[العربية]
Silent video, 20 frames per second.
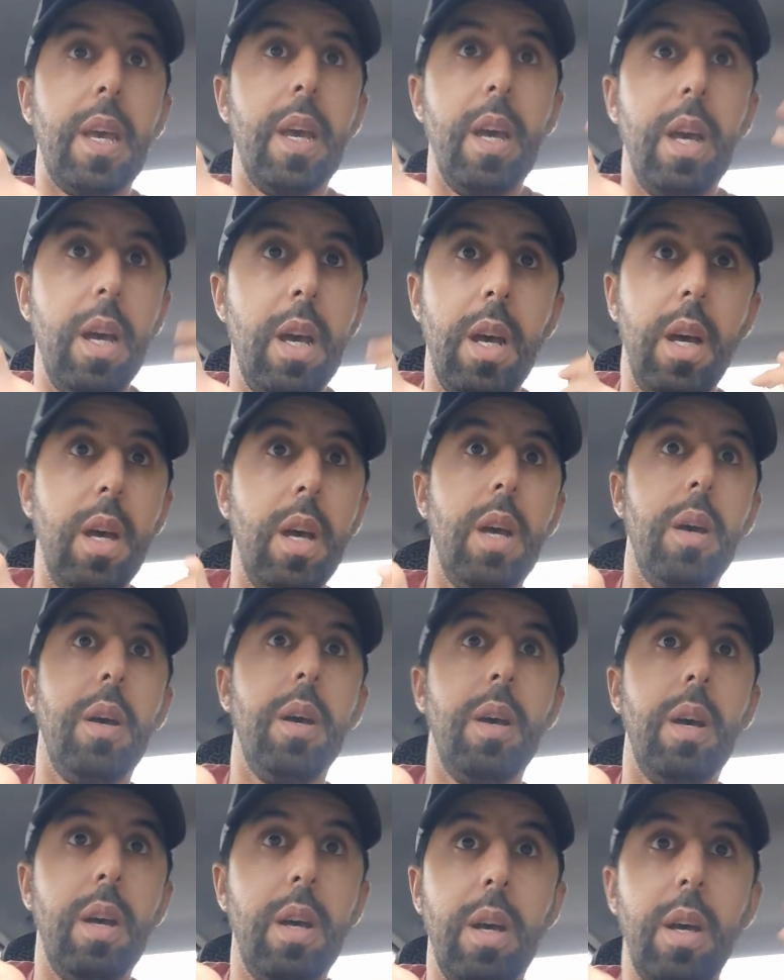
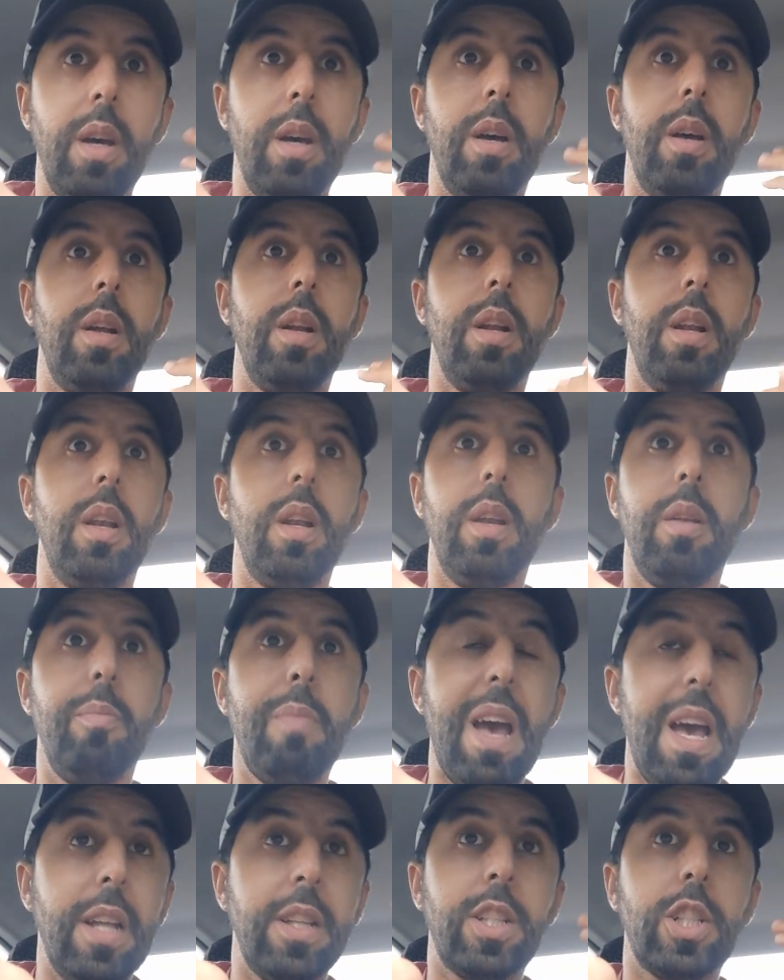آه،
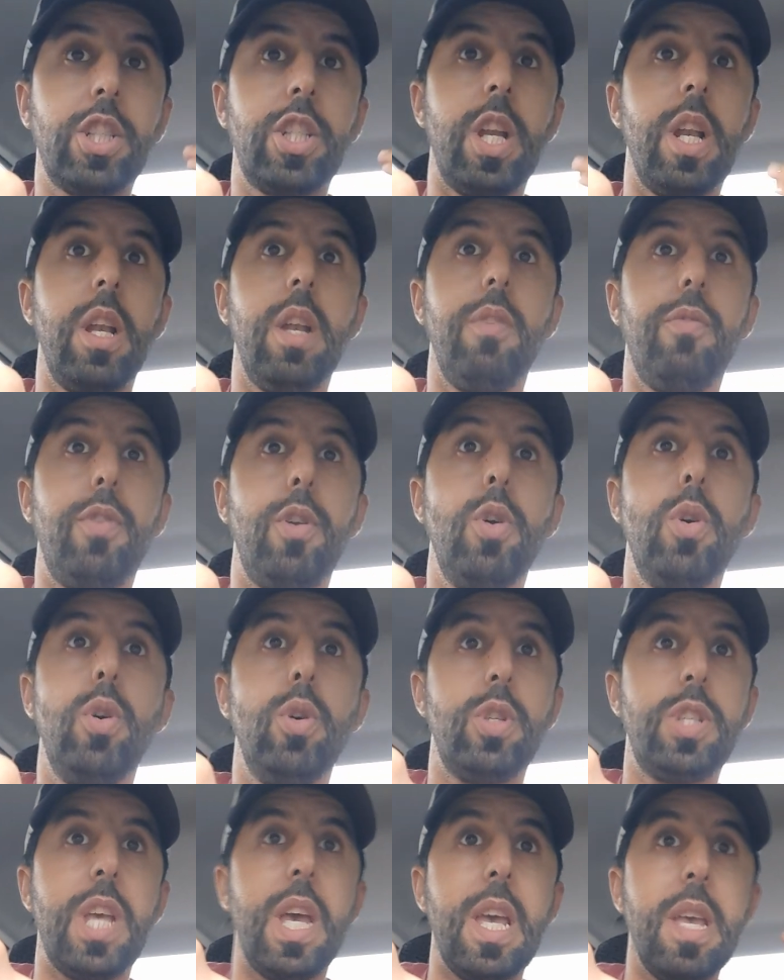ما عندكش
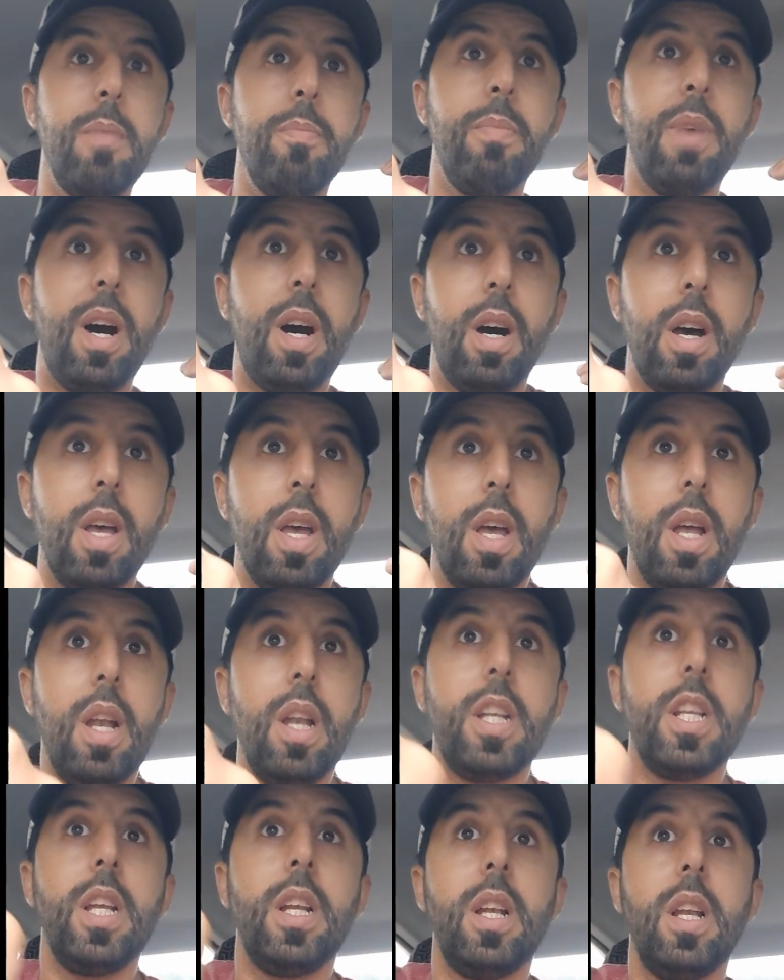الفلوس يا اما
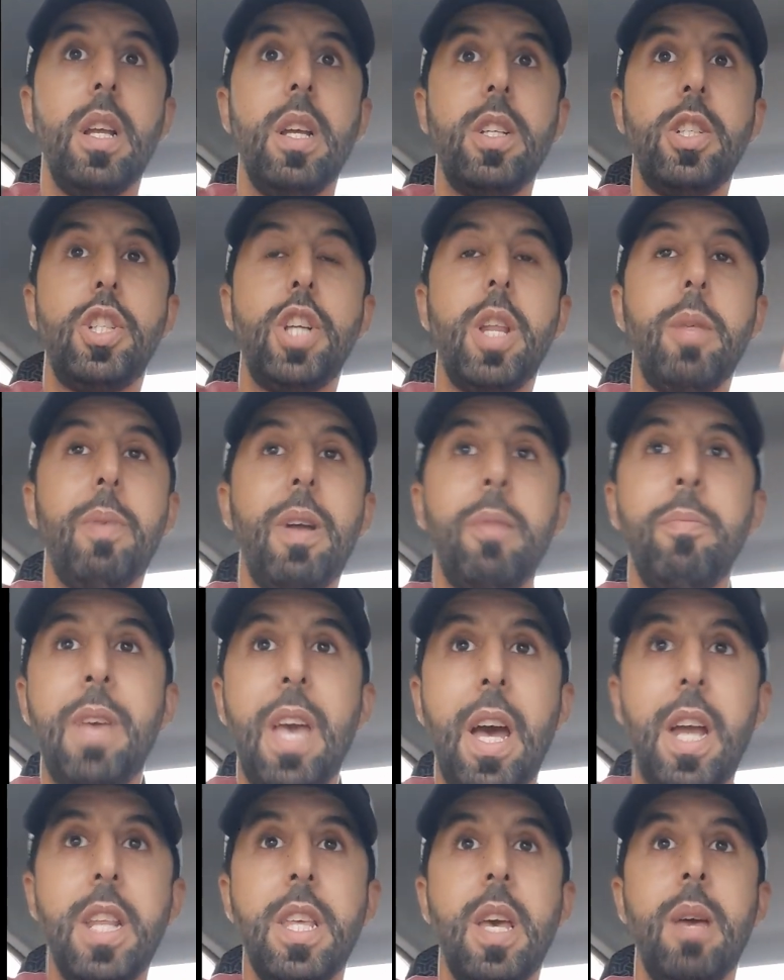التجربه
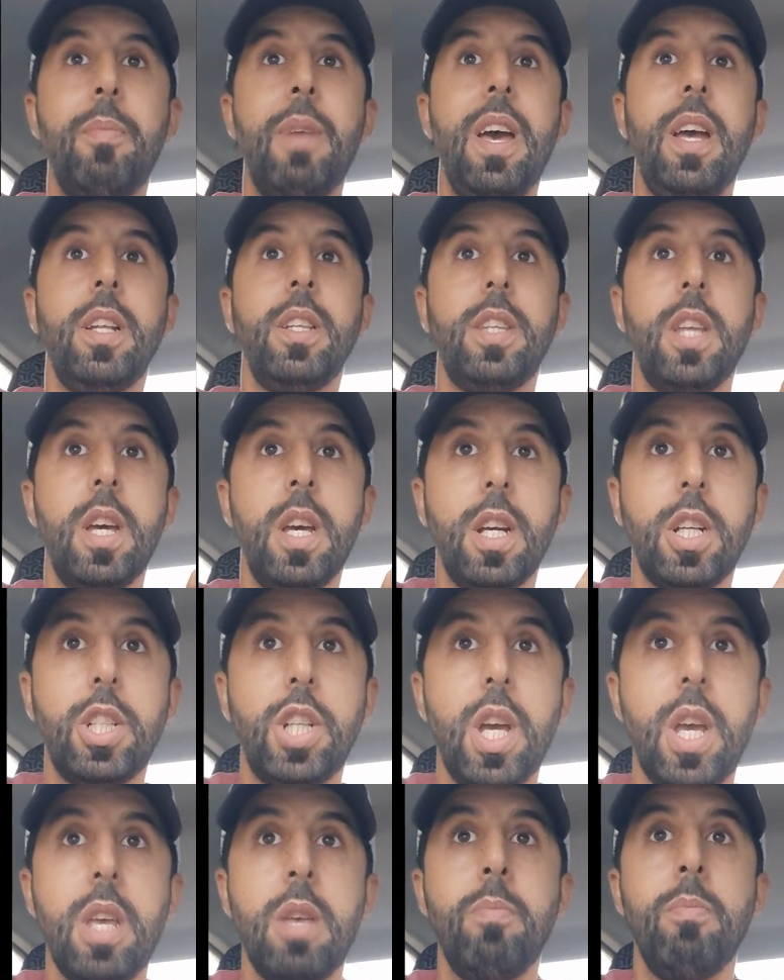المهنيه ما
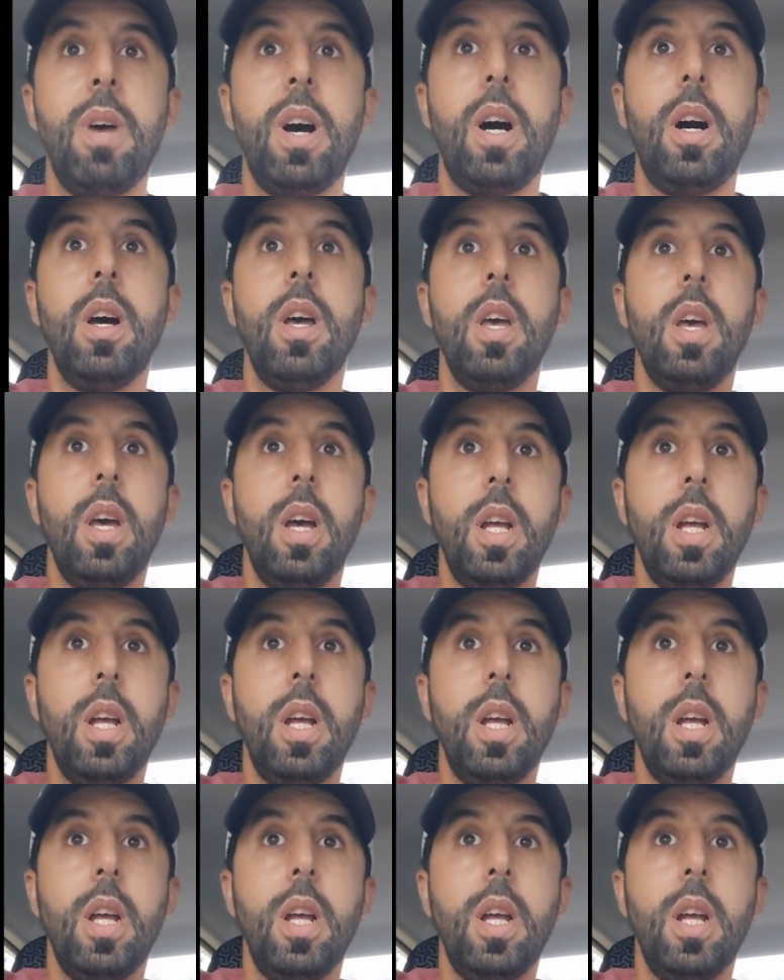عندكش يا اما